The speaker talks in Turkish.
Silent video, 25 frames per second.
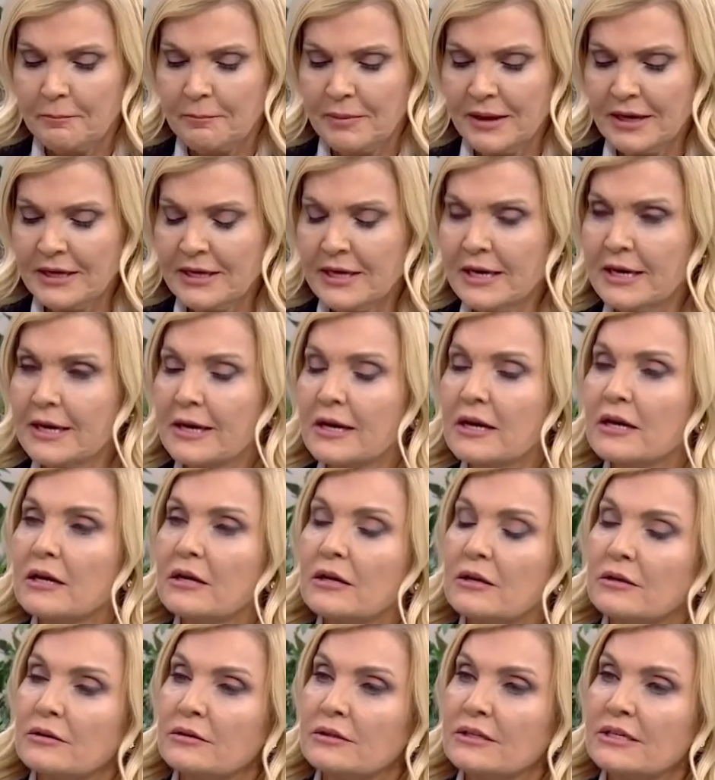peki
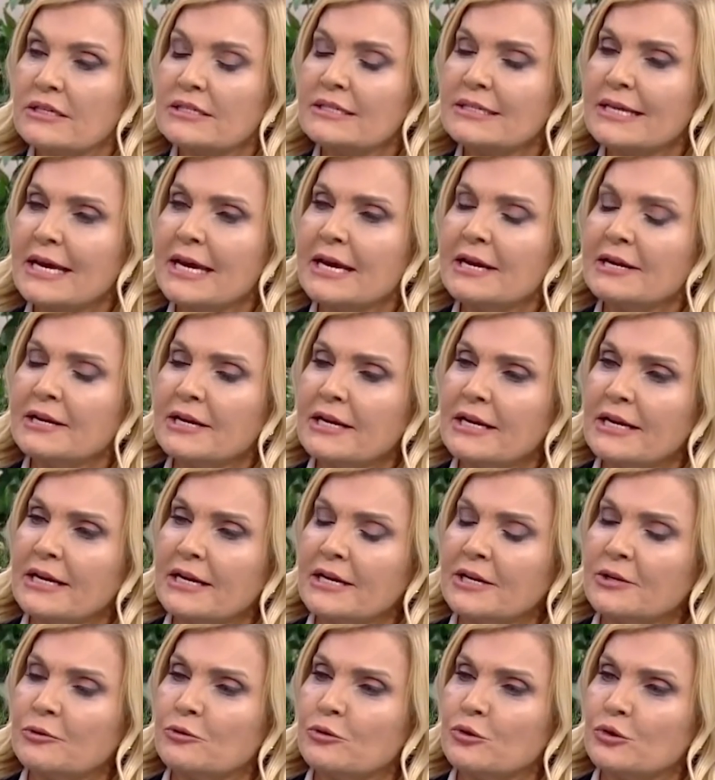Diz
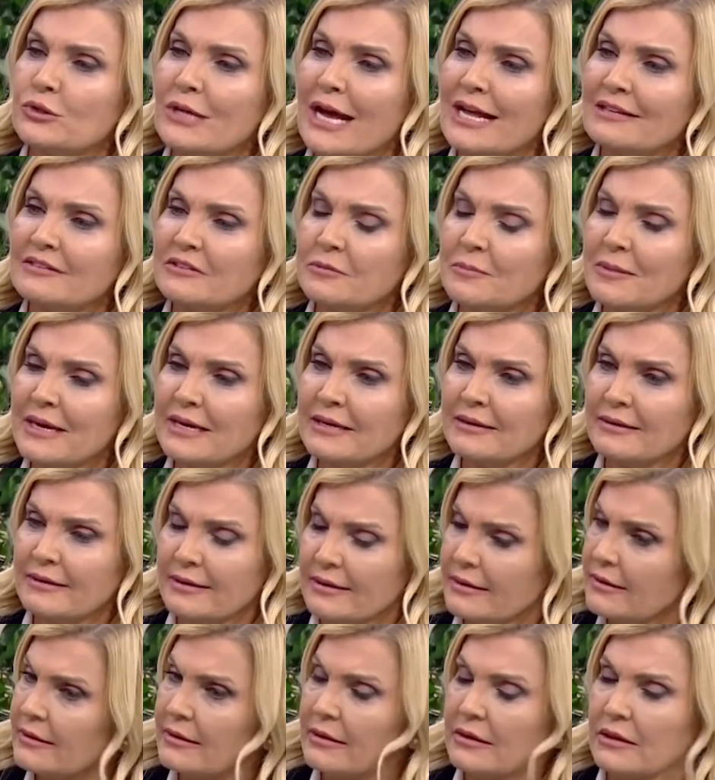eğriliğini düzeltmek
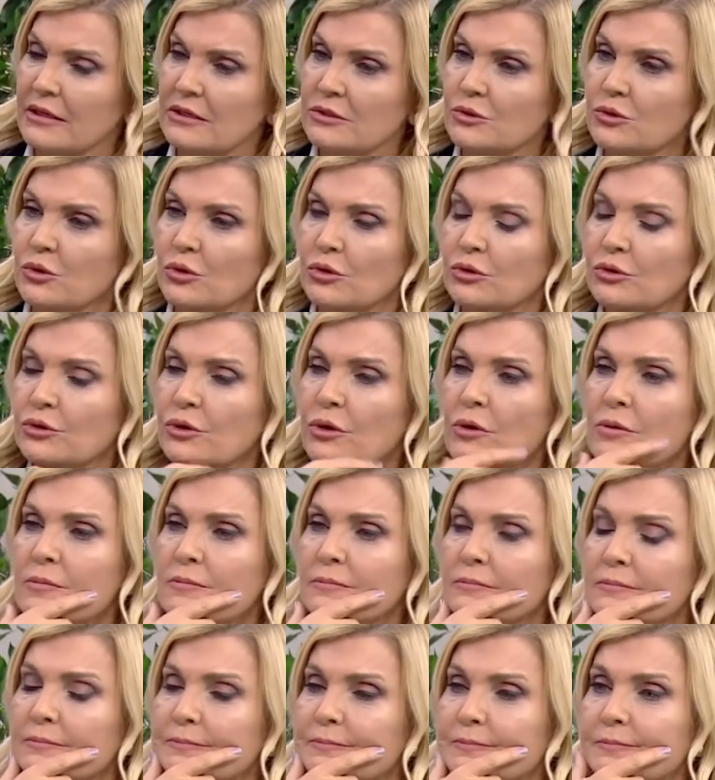evet. nasıl oluyor? Diz
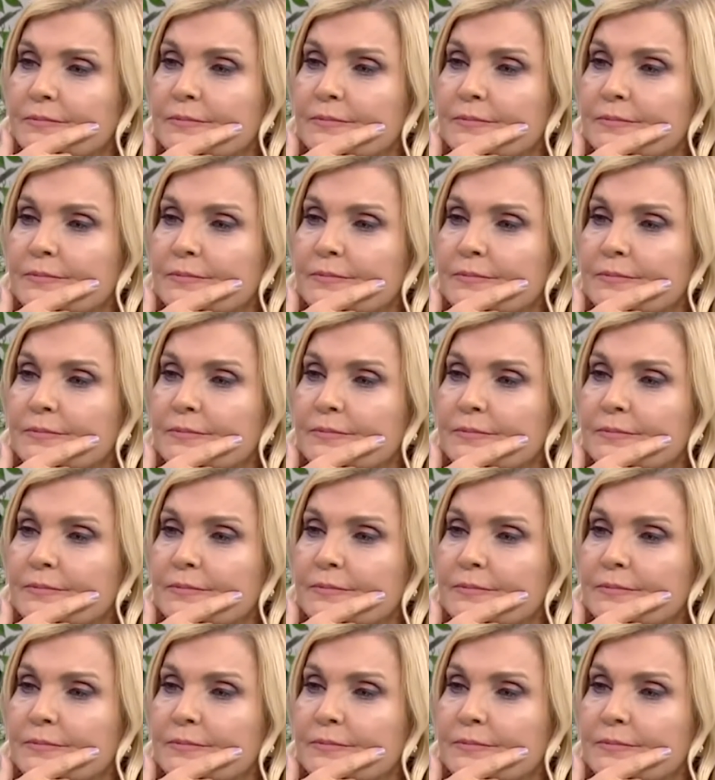eğriliğini